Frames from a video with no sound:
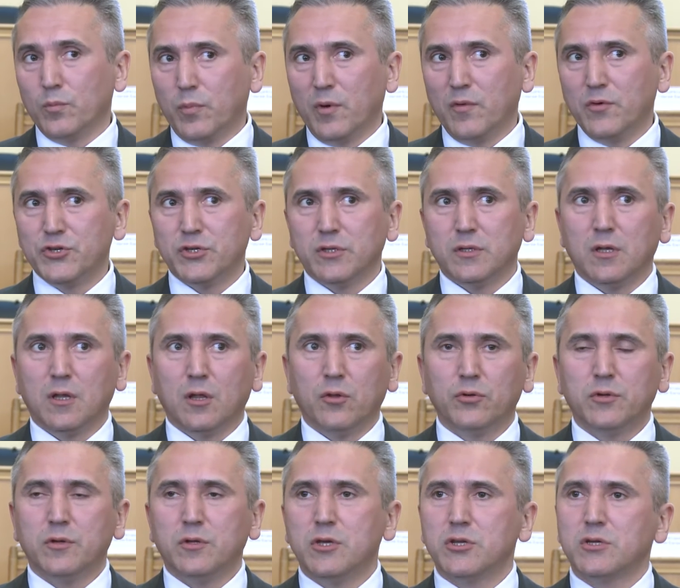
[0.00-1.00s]
повышенные
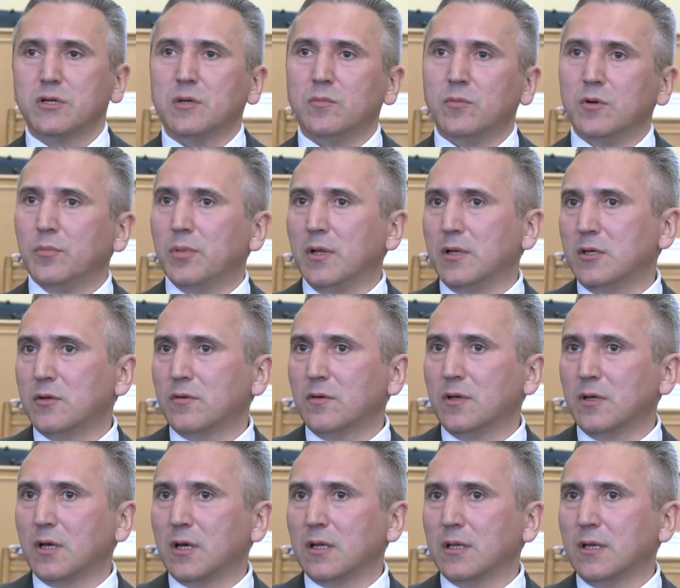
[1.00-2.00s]
налоги, нежели мы
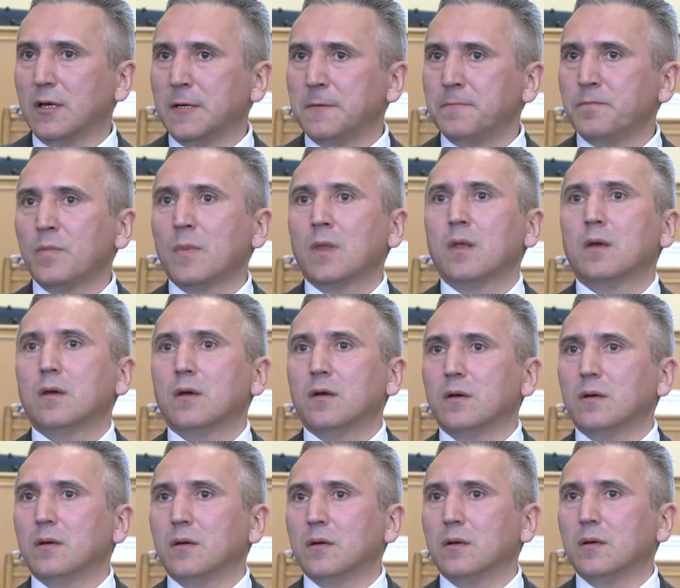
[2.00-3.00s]
планировали, когда
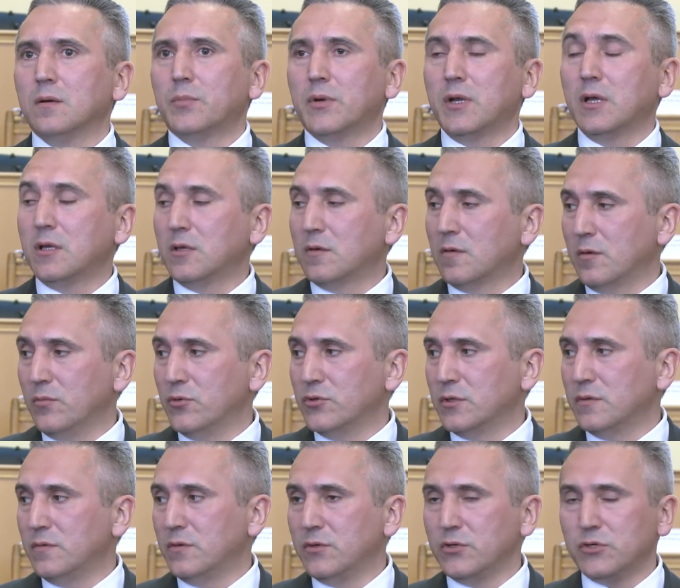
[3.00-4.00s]
а, проектировали
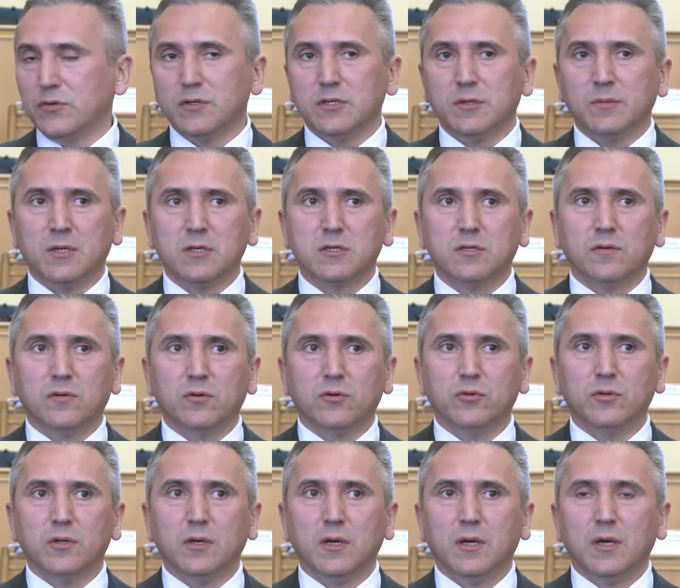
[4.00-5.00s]
бюджет 2018
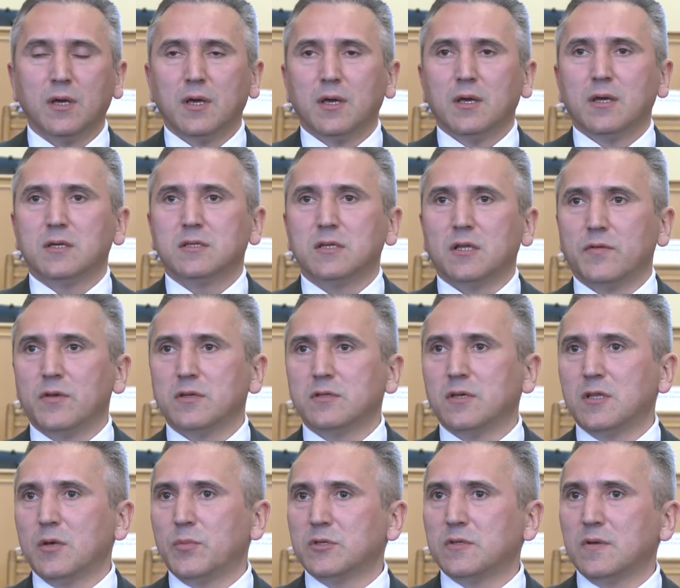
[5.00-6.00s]
года.
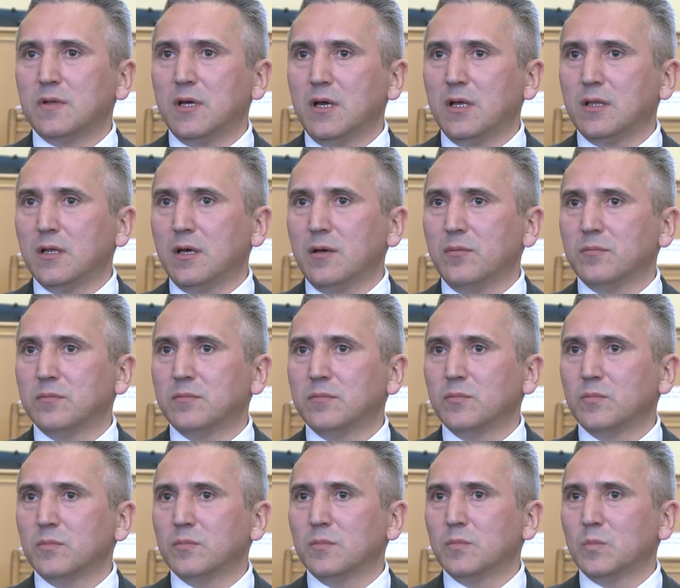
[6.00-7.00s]
Соответственно, это позволяет нам
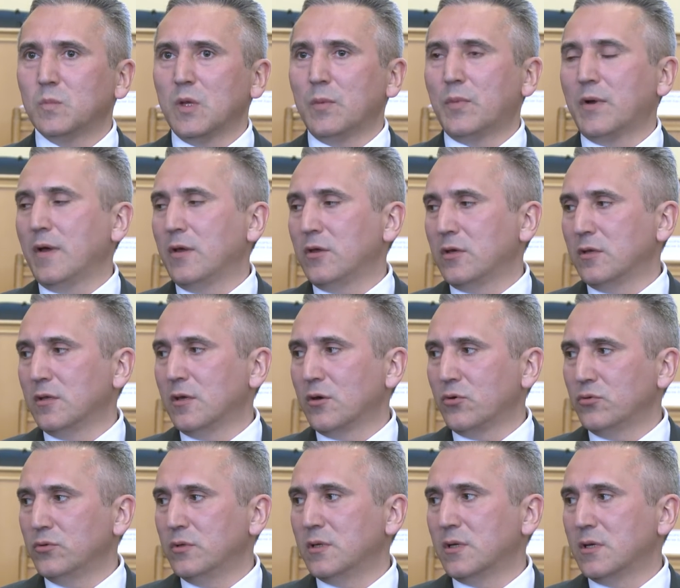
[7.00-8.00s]
направить
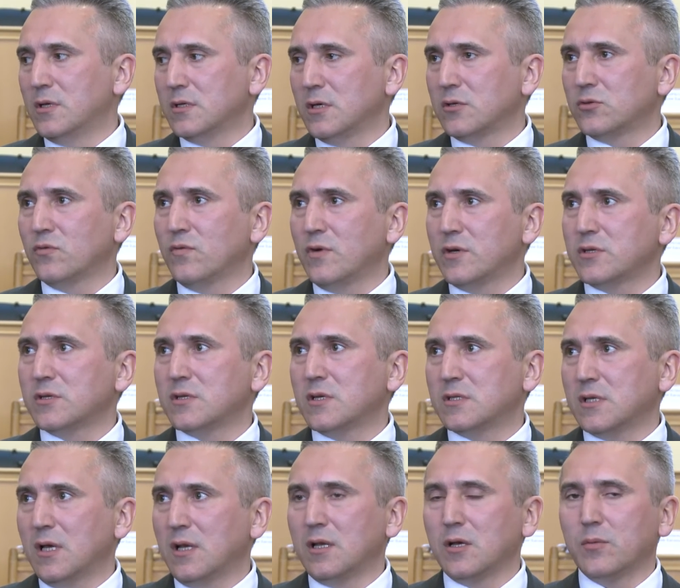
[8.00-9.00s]
доходы на реализацию важных
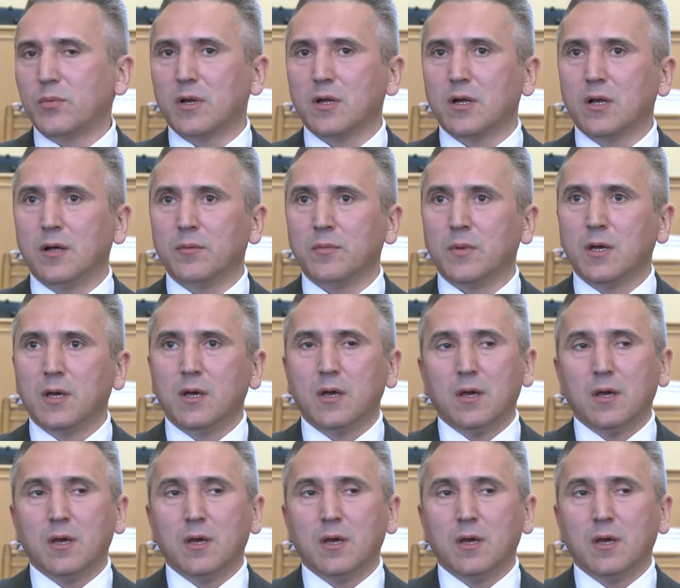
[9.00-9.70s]
социальных программ.